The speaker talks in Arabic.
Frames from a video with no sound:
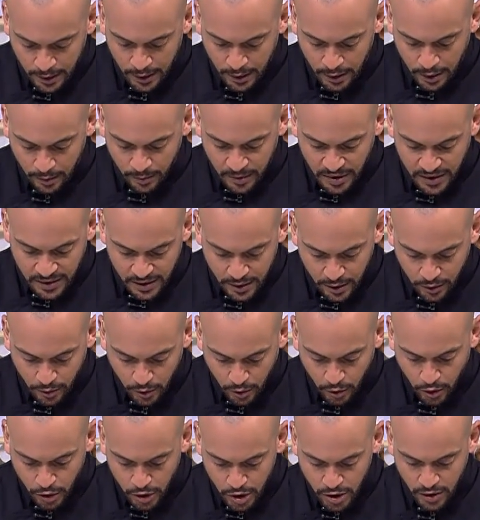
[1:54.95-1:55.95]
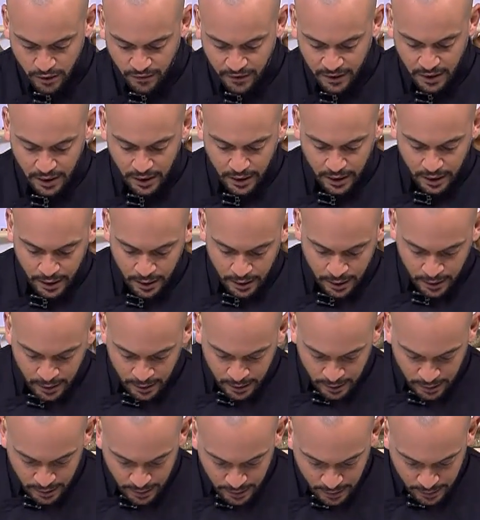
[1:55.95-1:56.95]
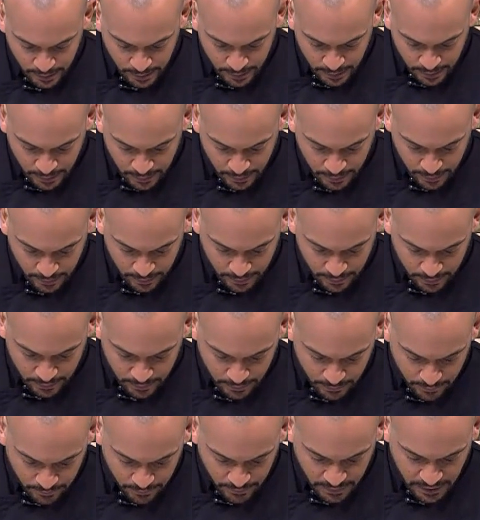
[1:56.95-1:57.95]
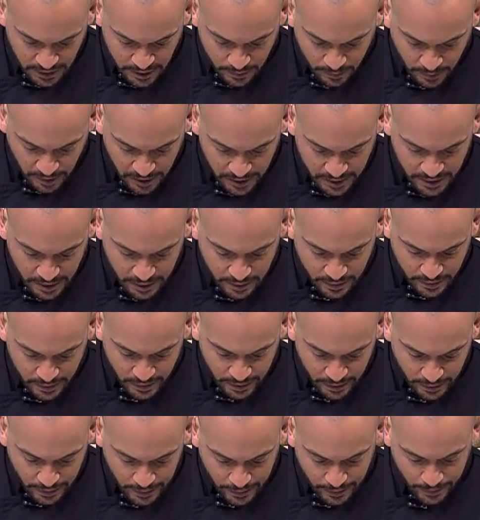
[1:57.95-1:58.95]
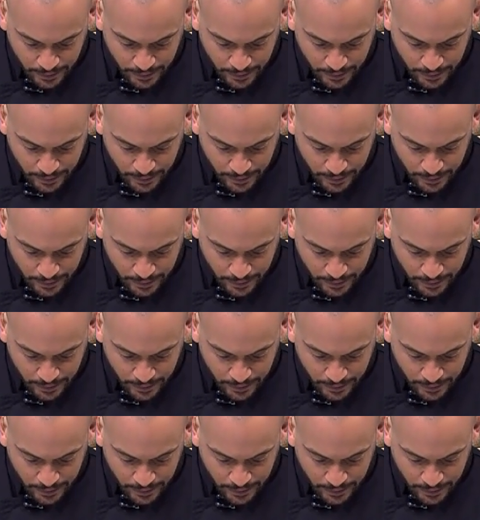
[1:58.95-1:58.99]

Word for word: للبذر ونخش في الايه في السبايسي التقيل